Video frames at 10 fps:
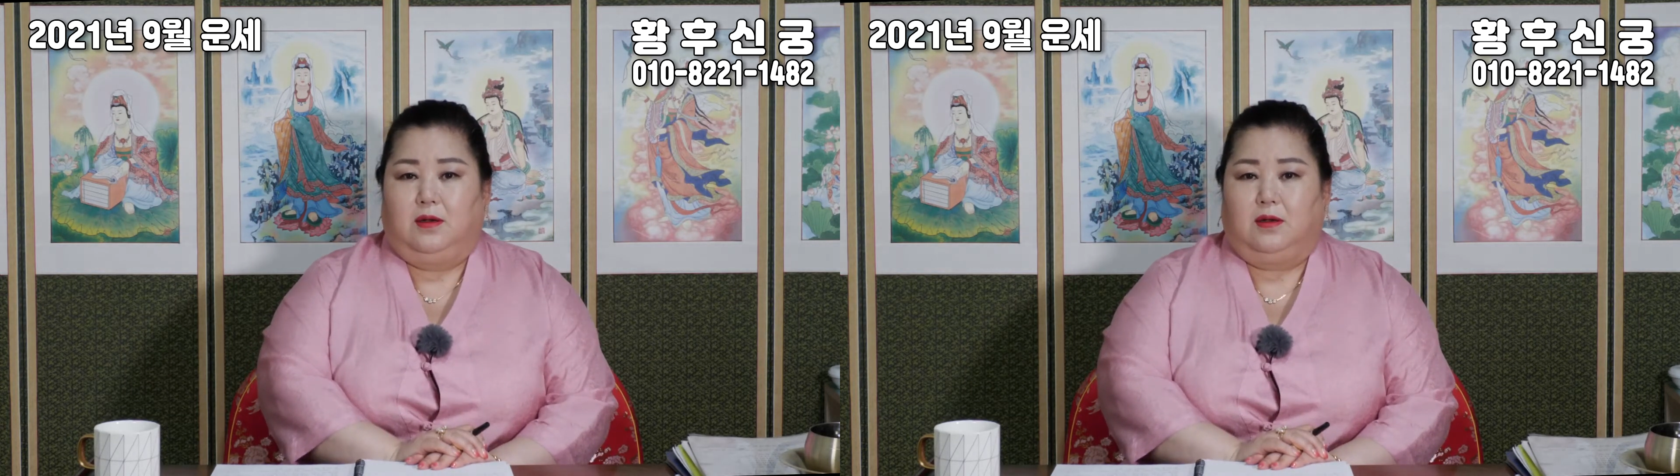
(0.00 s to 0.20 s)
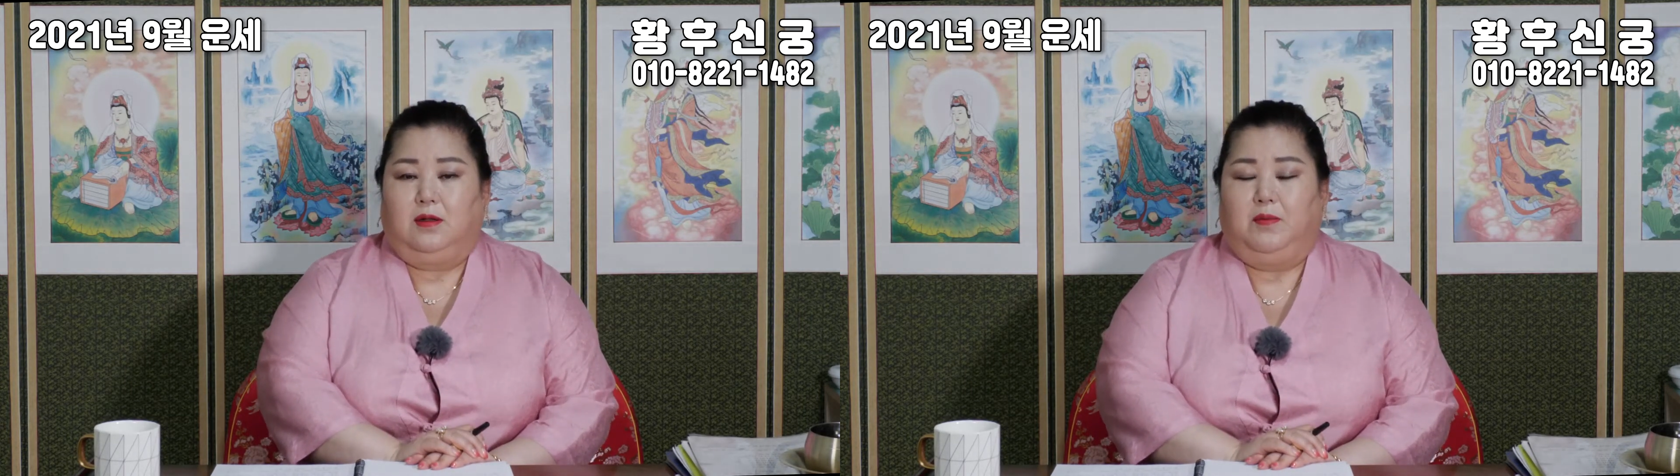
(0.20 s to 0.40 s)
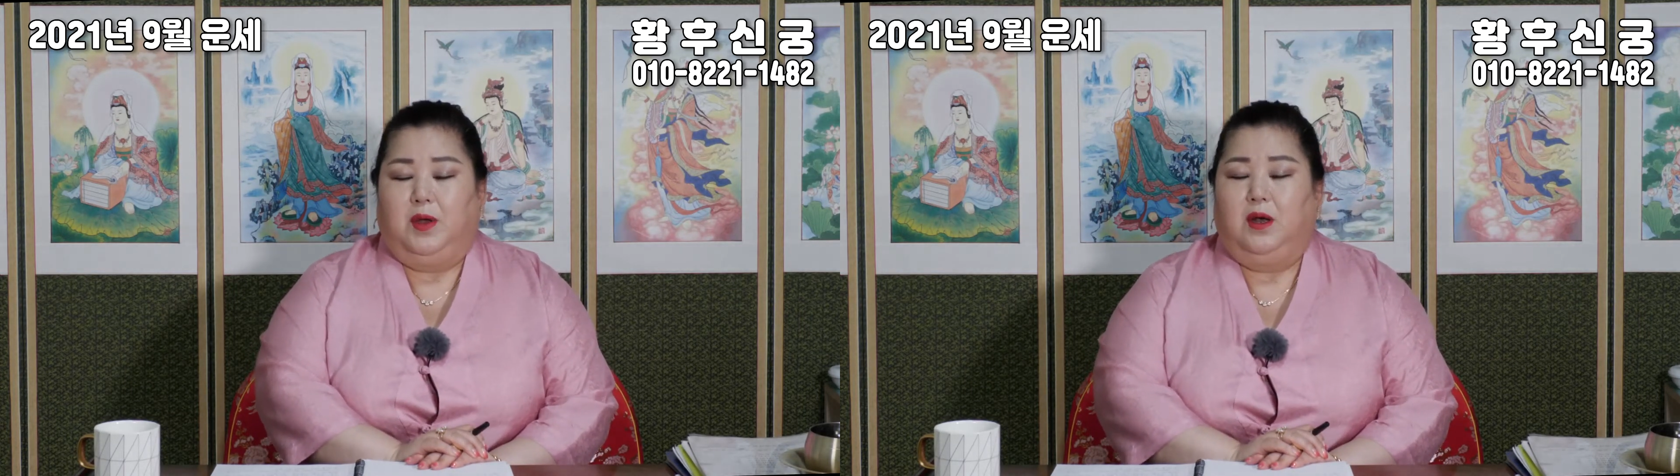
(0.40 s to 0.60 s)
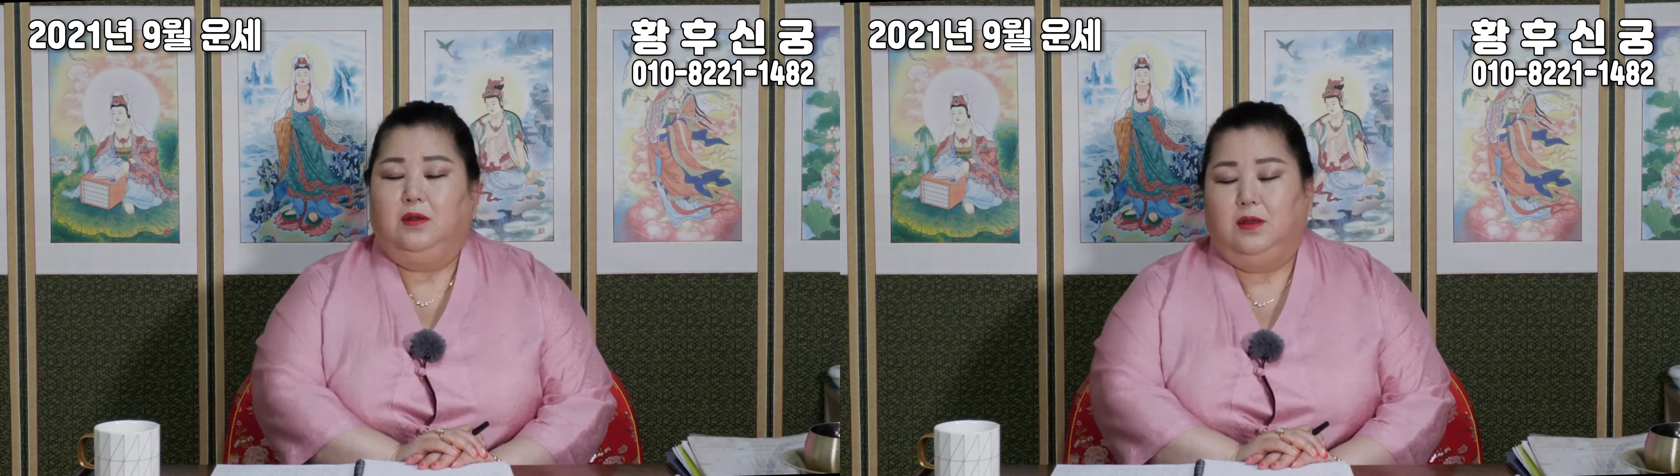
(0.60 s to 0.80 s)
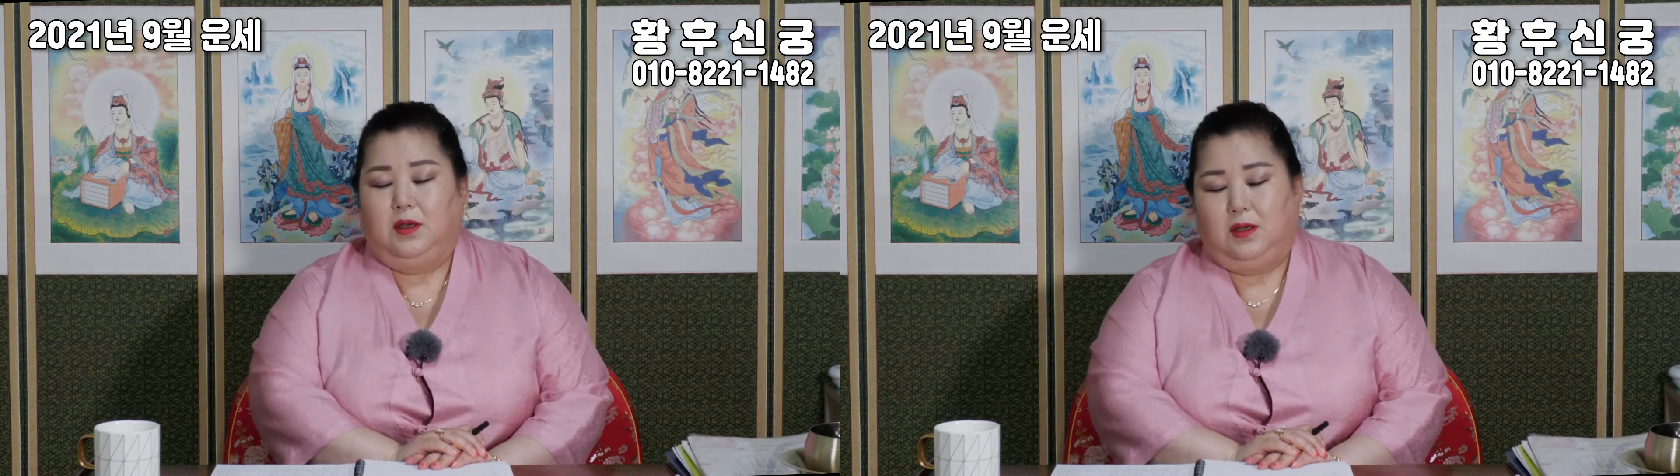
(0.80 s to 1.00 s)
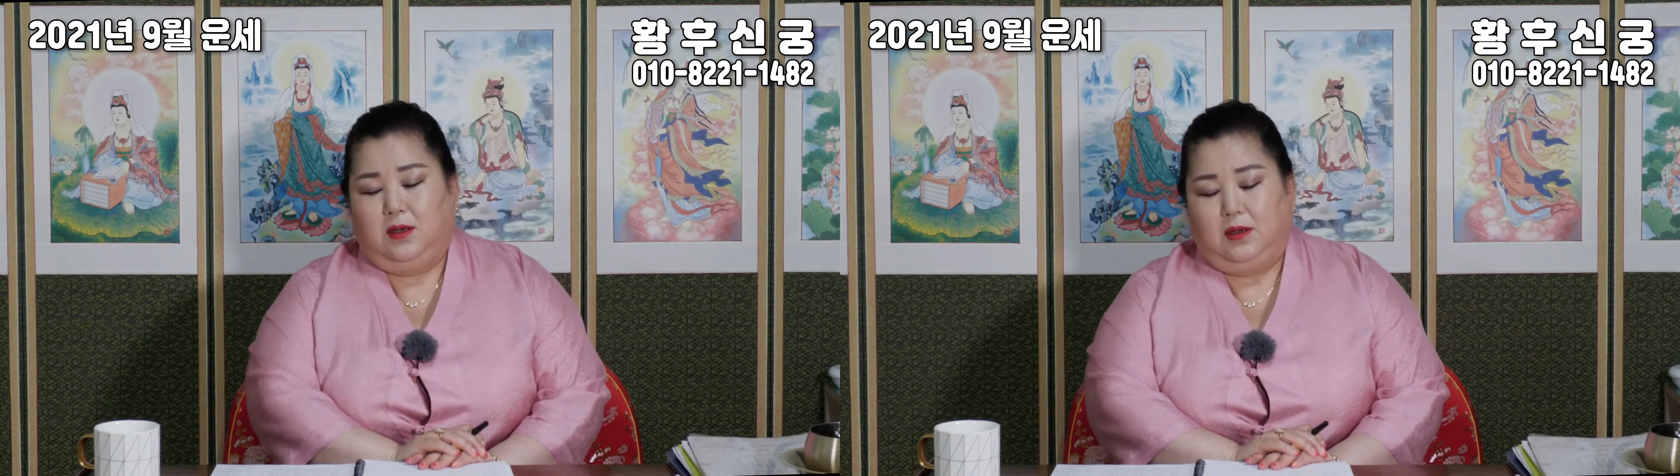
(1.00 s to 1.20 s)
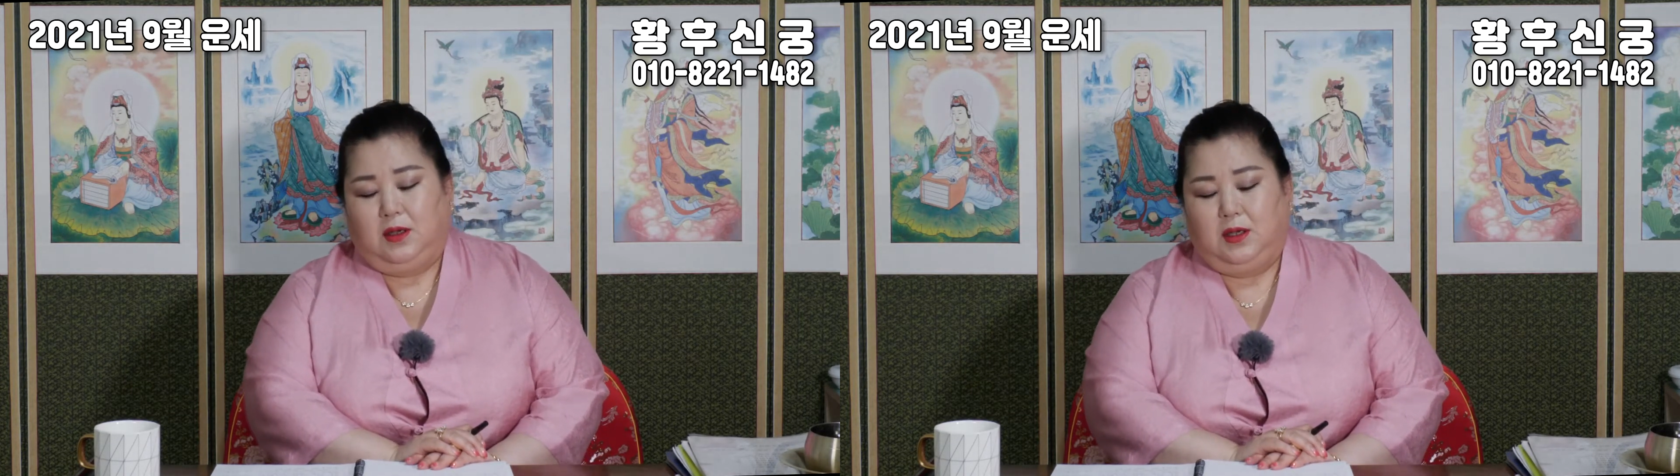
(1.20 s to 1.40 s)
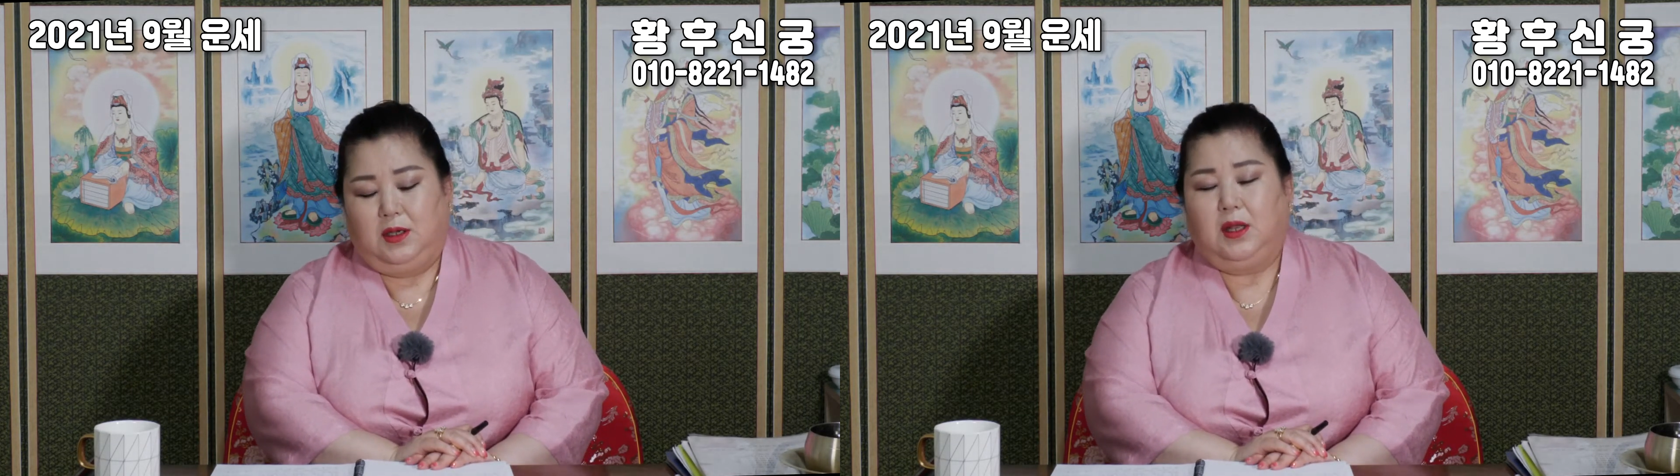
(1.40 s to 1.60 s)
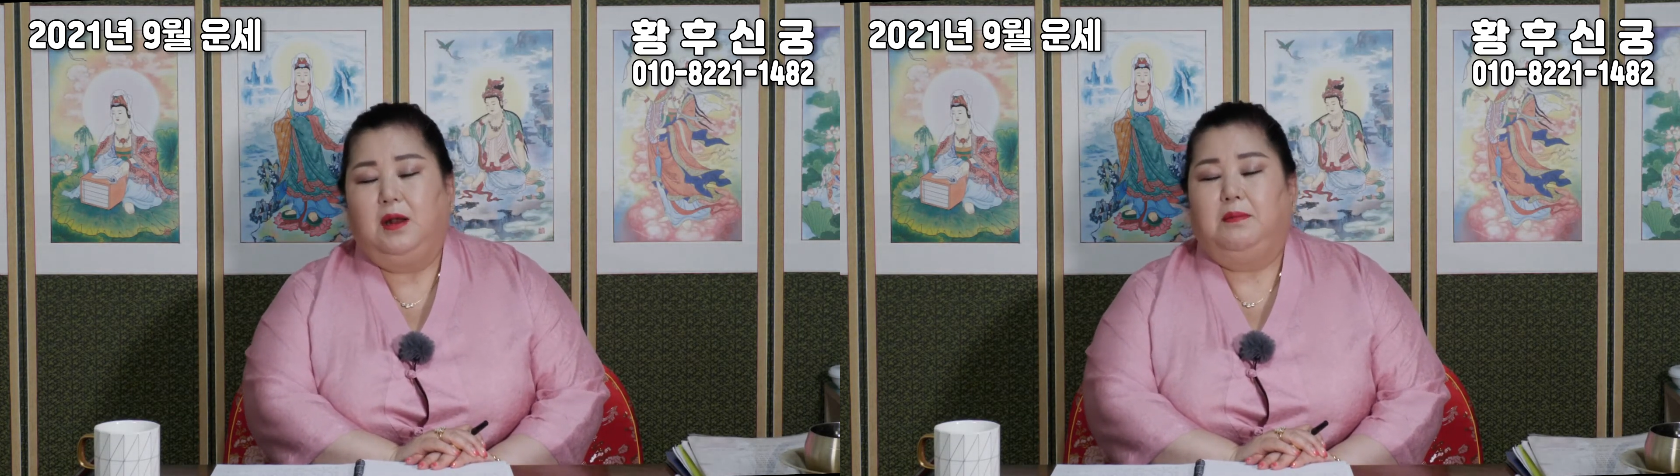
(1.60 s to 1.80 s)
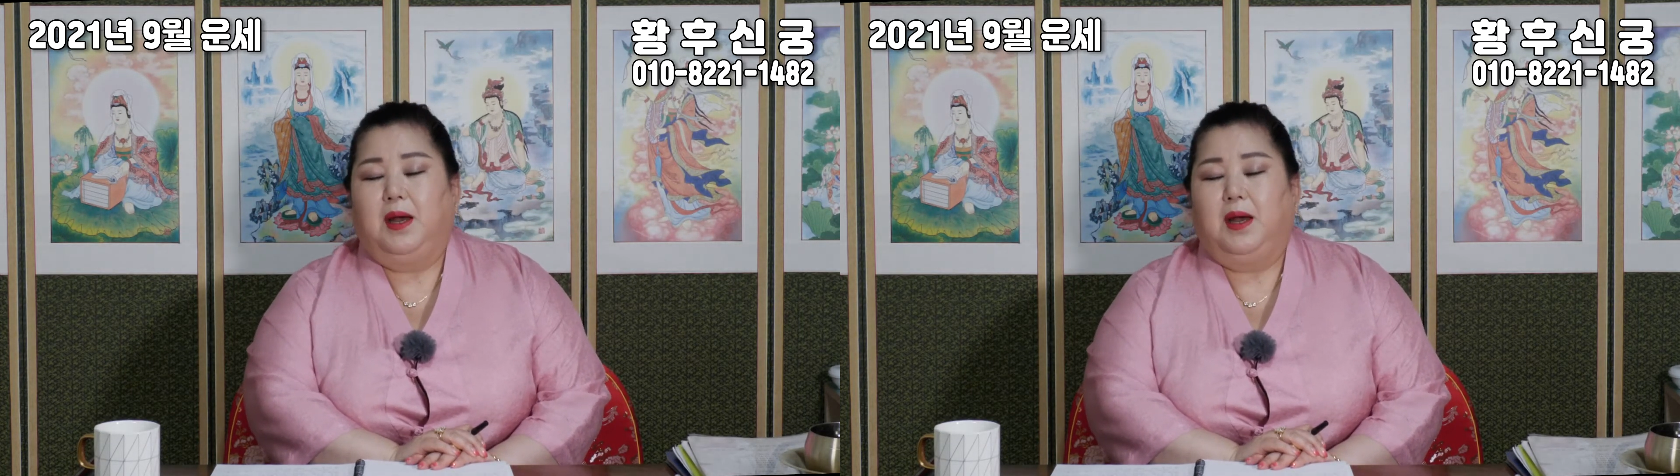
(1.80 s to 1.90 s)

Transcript: 그러면 이달